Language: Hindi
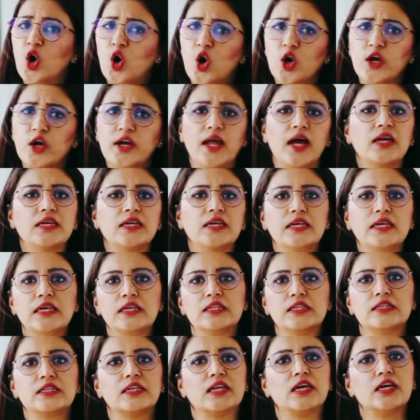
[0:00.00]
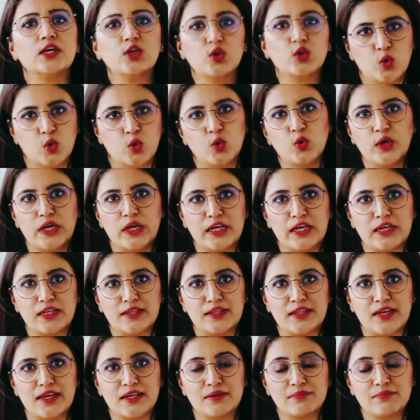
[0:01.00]
और ना ही इतना खून
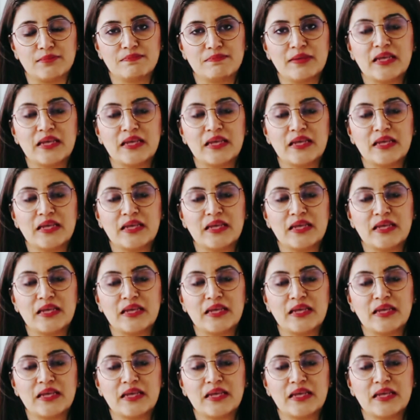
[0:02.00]
निकलता है